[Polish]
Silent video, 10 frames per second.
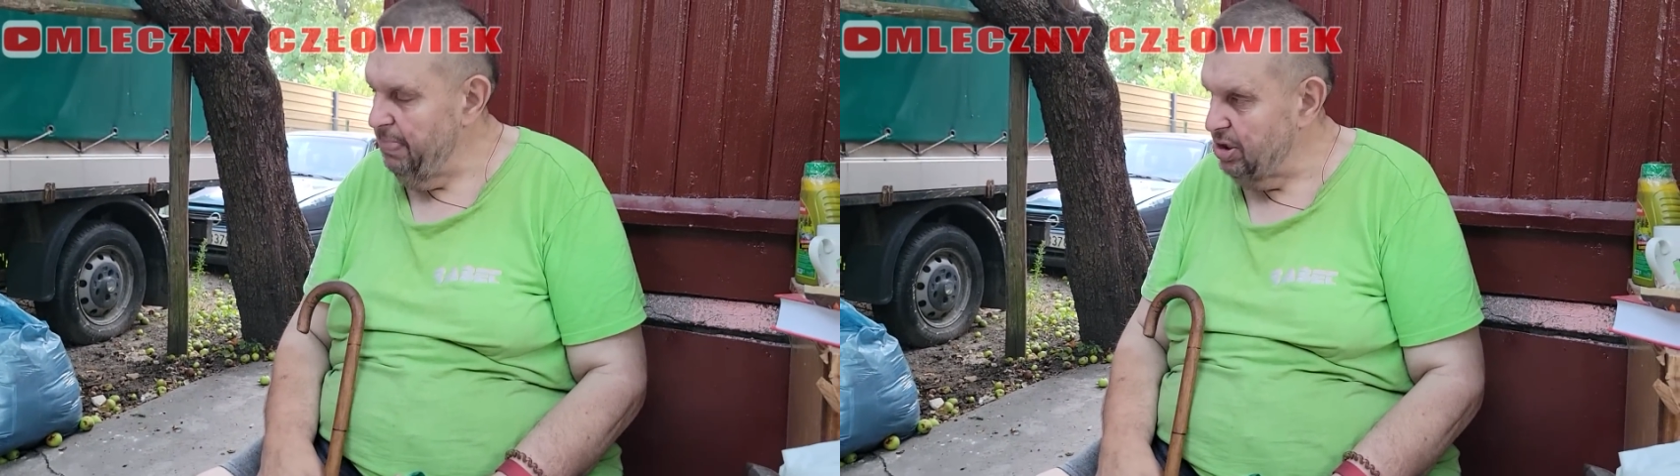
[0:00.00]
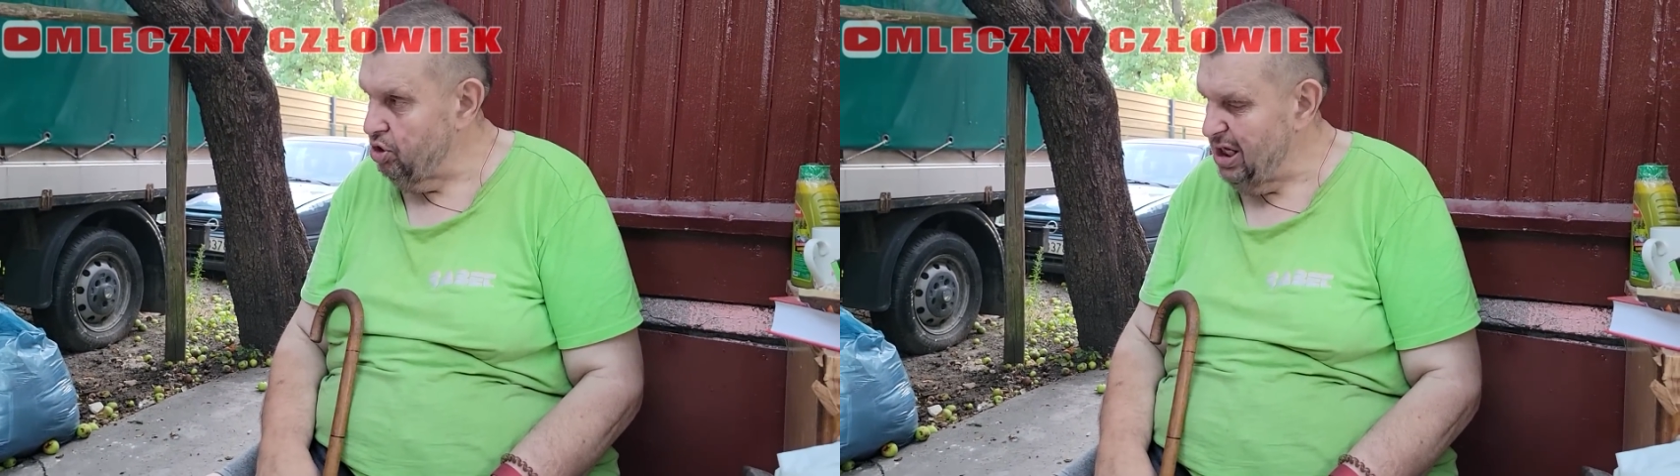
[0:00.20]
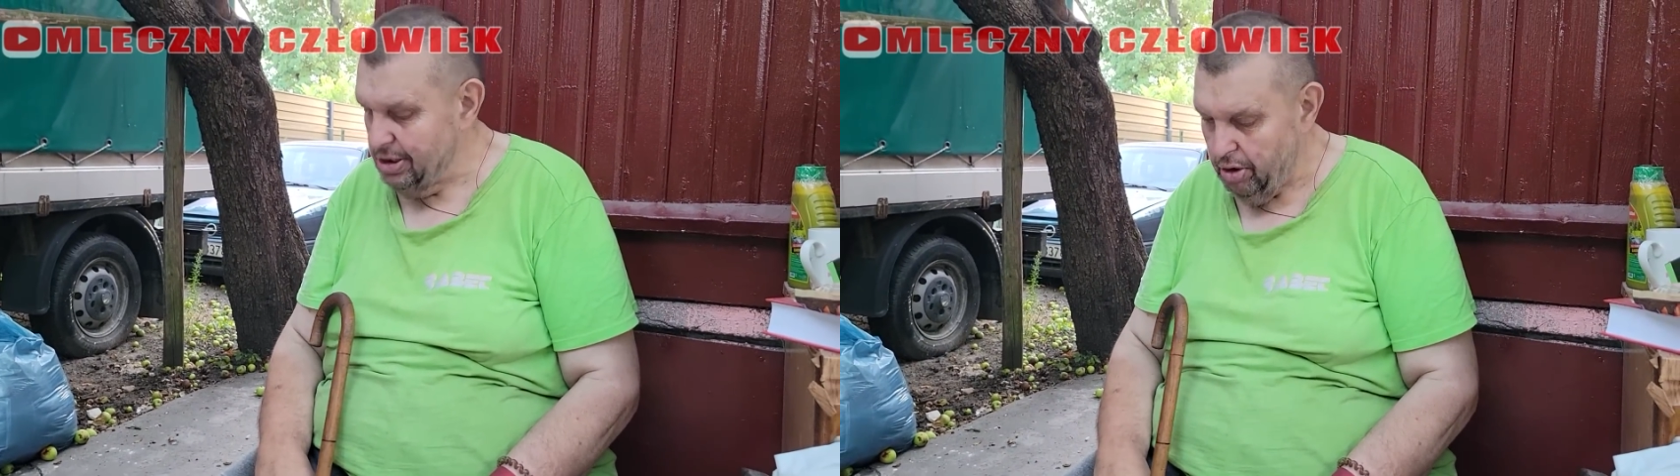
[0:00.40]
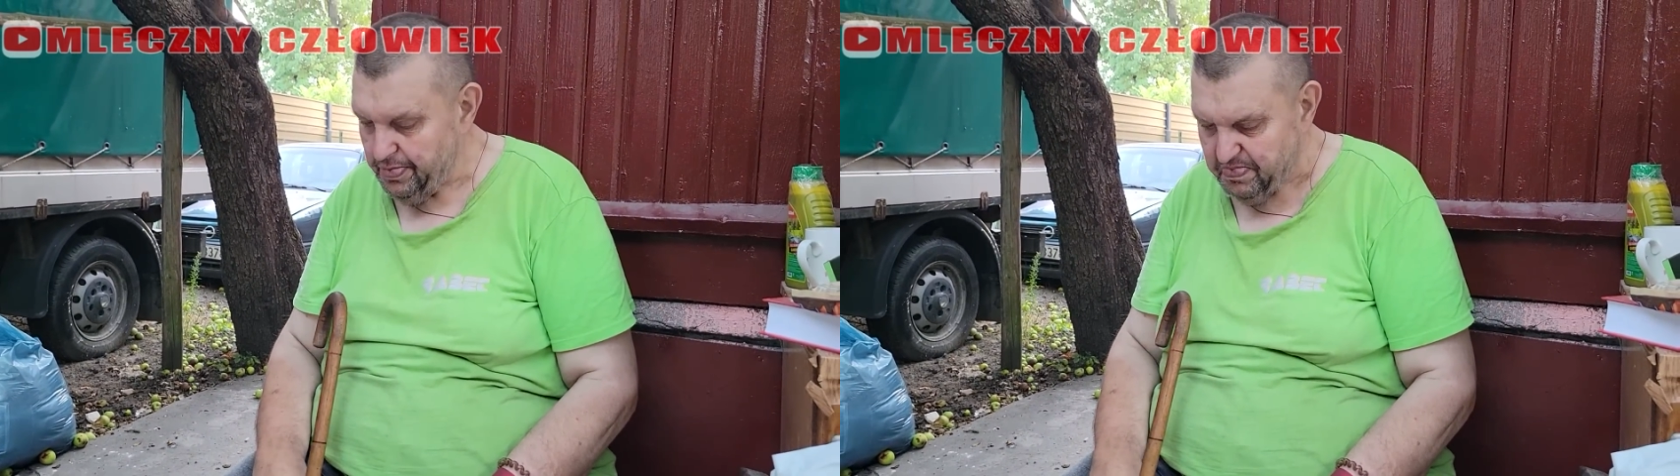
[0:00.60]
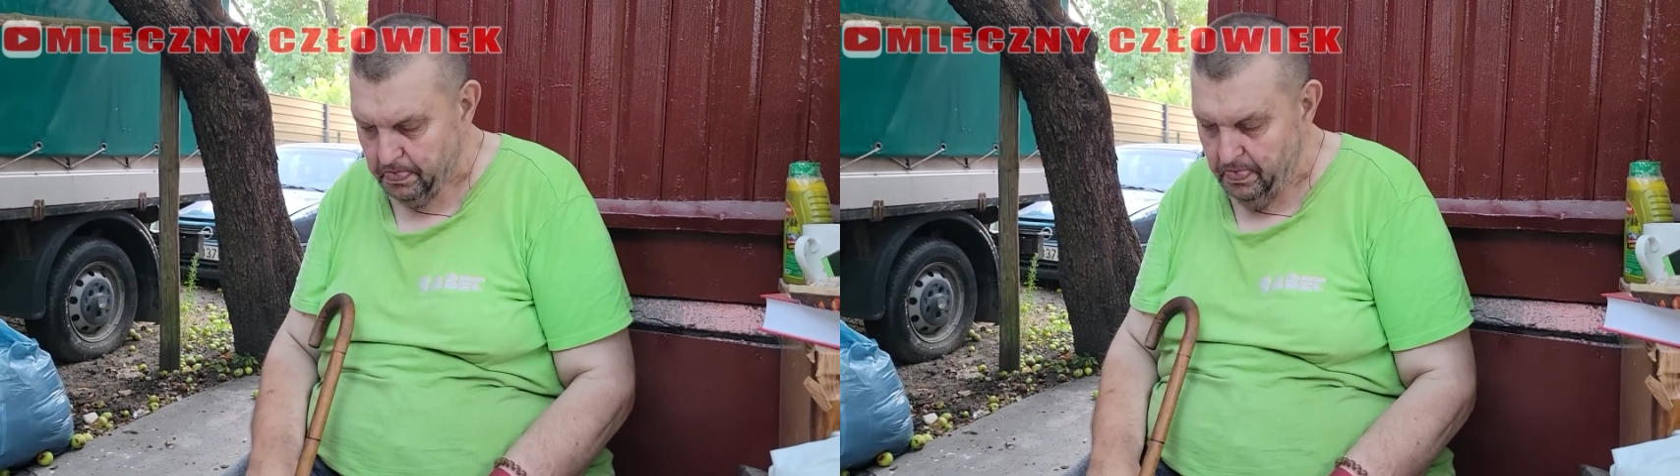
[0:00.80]
to tato.
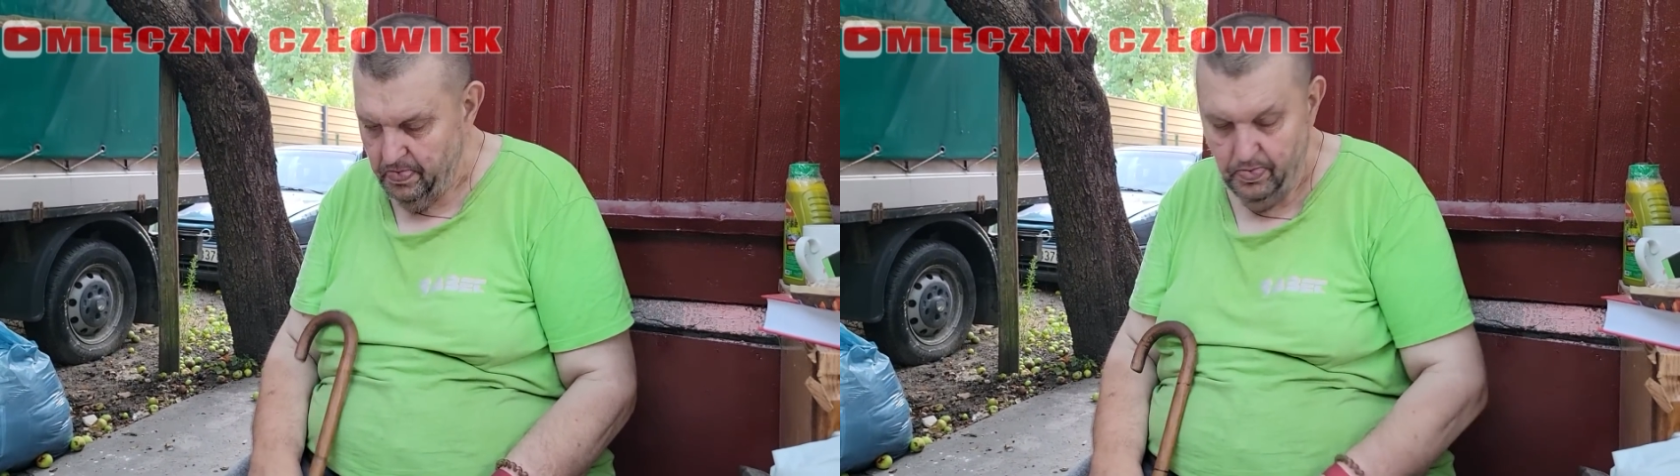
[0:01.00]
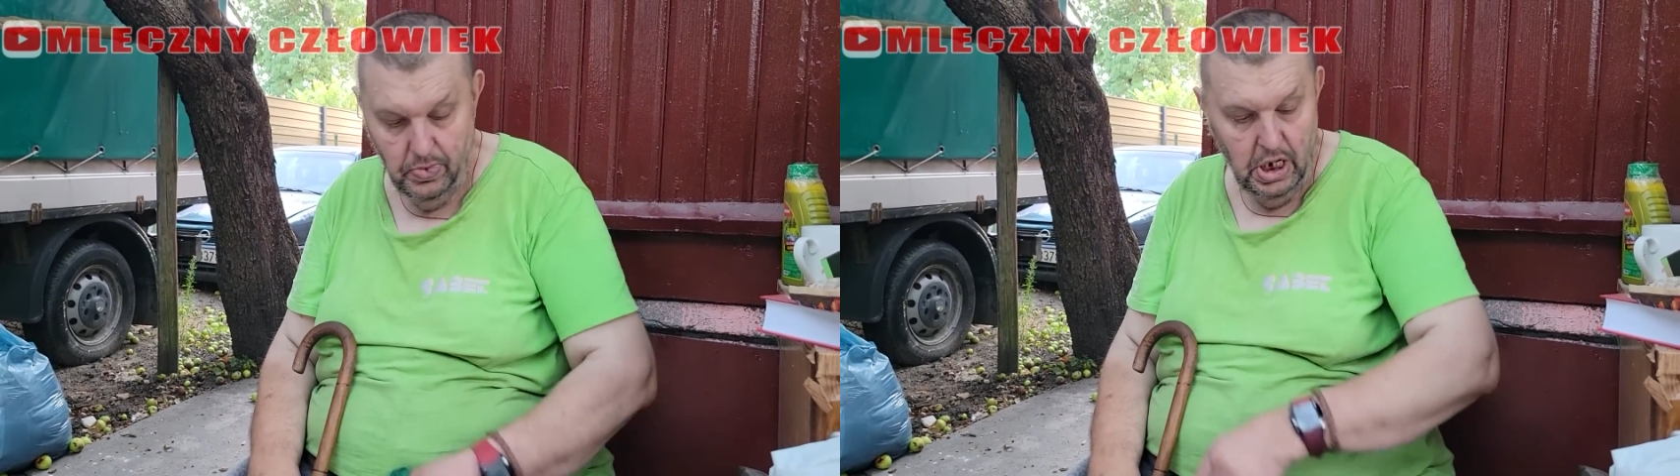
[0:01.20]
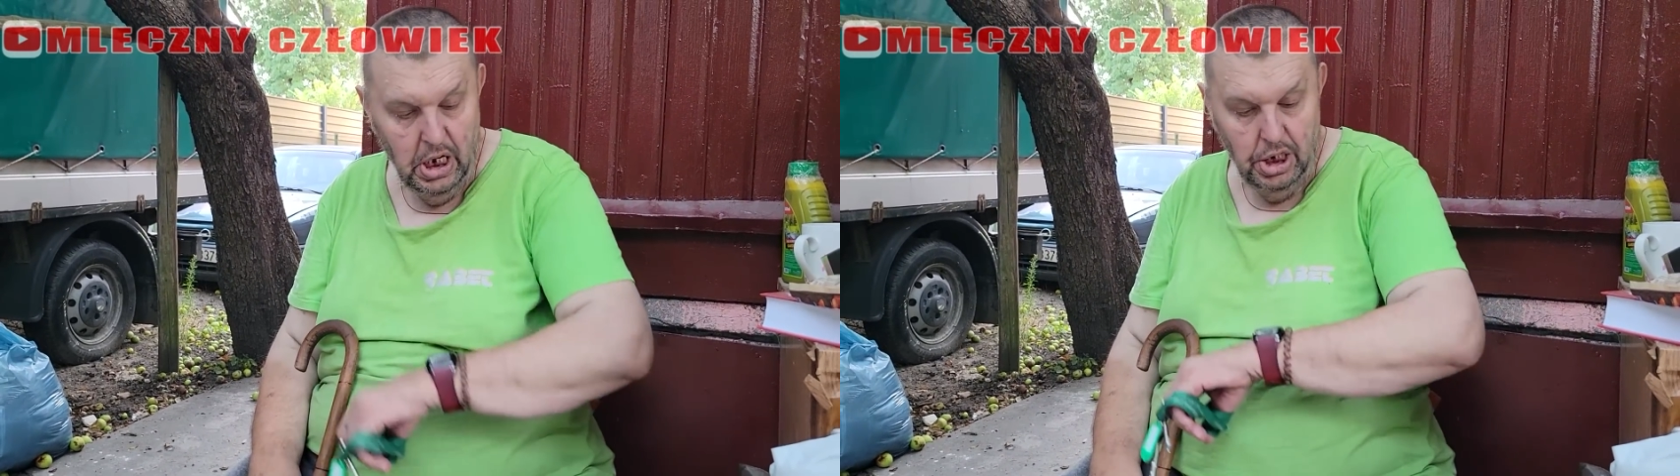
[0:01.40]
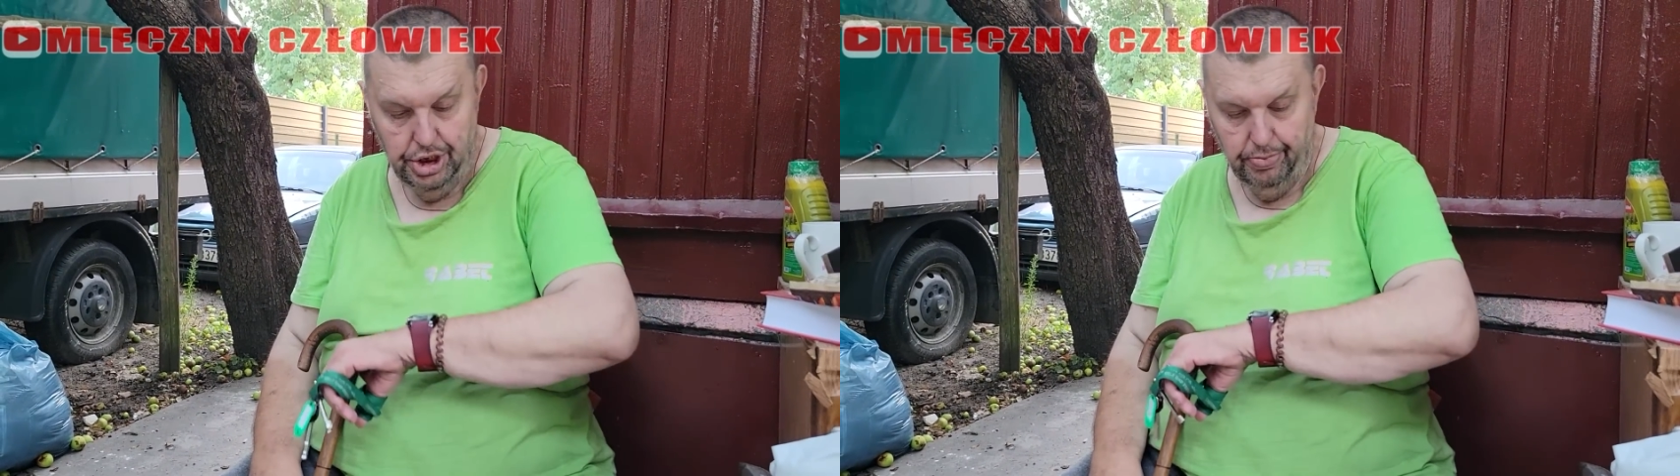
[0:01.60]
Nie